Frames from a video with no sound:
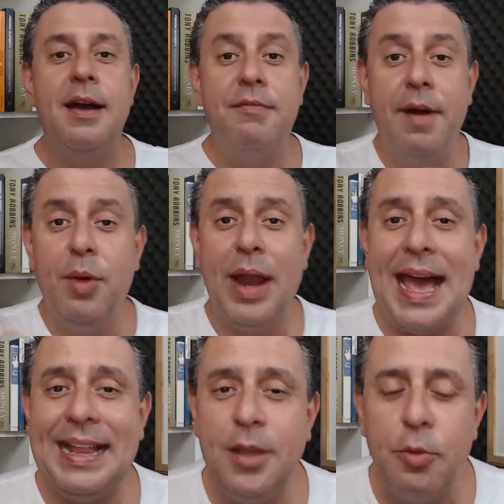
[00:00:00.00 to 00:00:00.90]
Vamos
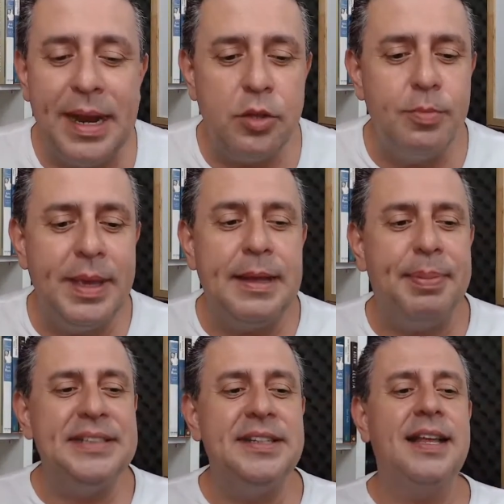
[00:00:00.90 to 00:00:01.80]
lá, deu branco no meio da
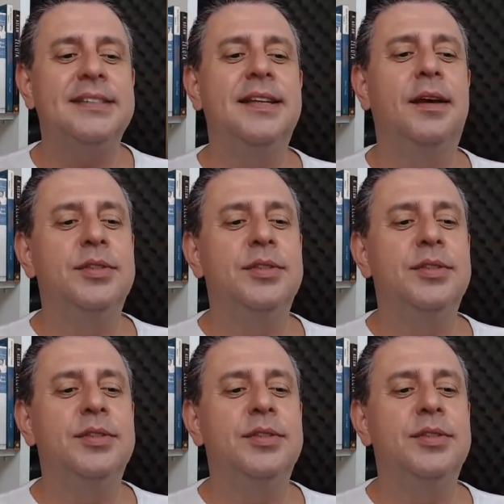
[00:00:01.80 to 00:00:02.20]
apresentação.